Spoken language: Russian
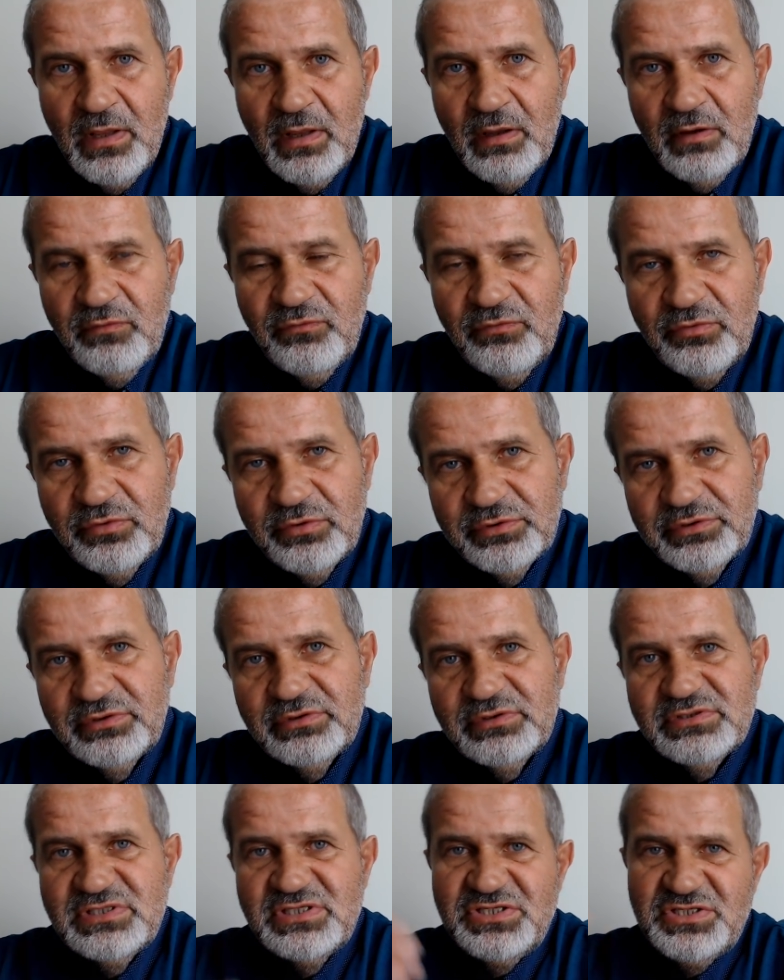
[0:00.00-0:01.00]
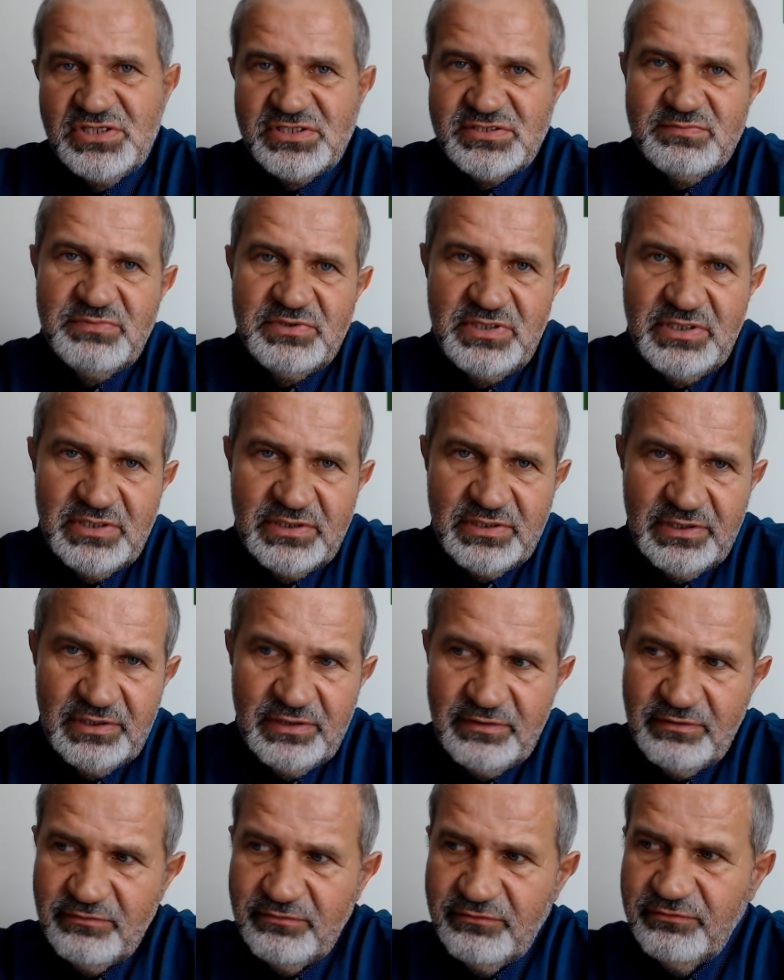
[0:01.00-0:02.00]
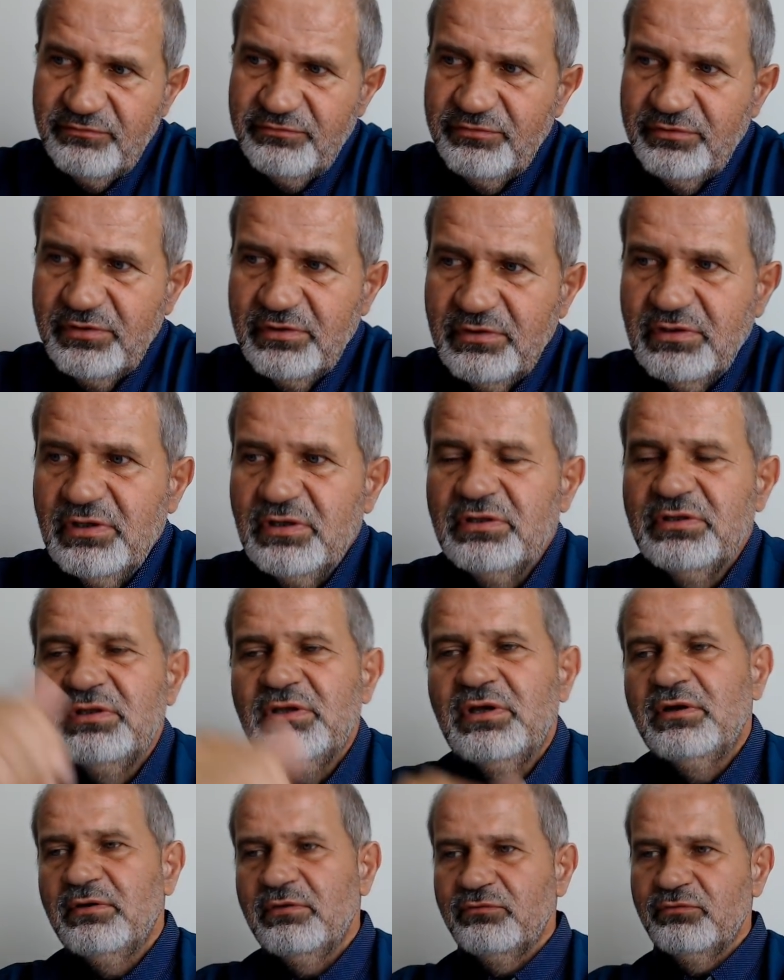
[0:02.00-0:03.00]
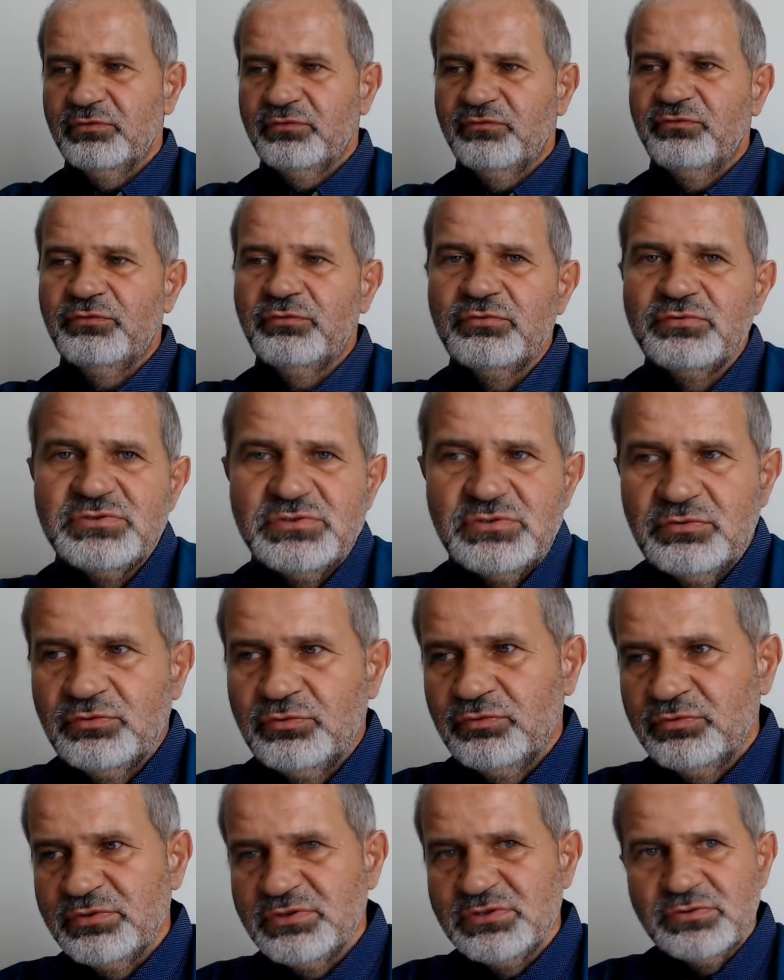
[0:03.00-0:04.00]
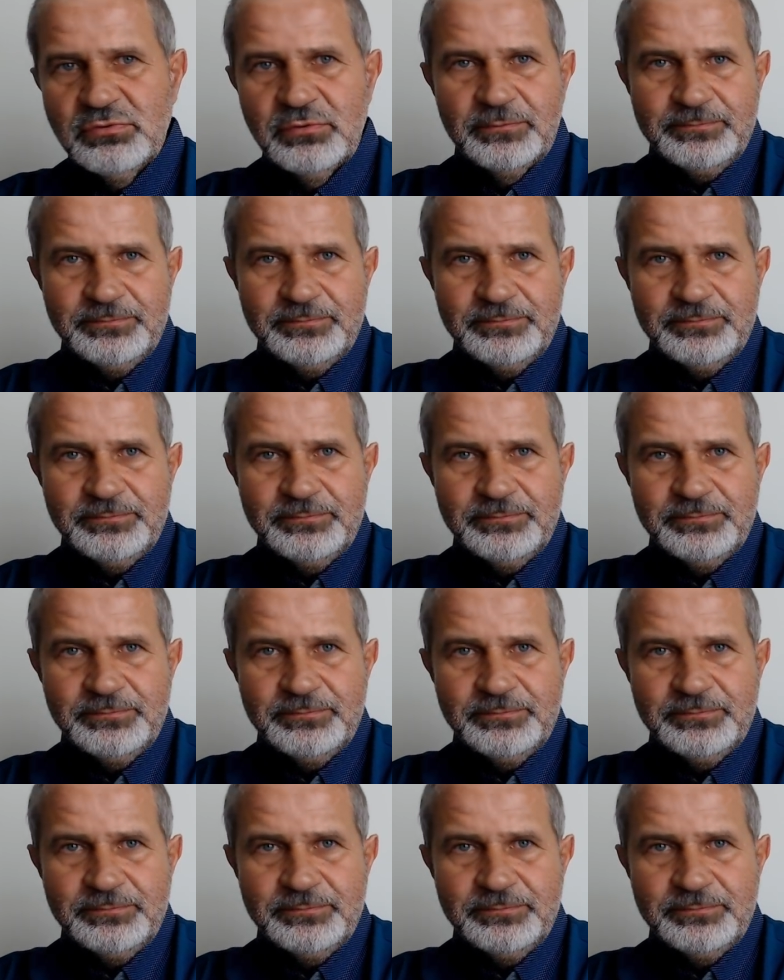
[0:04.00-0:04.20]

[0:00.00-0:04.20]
Вот. Сейчас мы ехали, в, когда вот в Грузию, Турцию,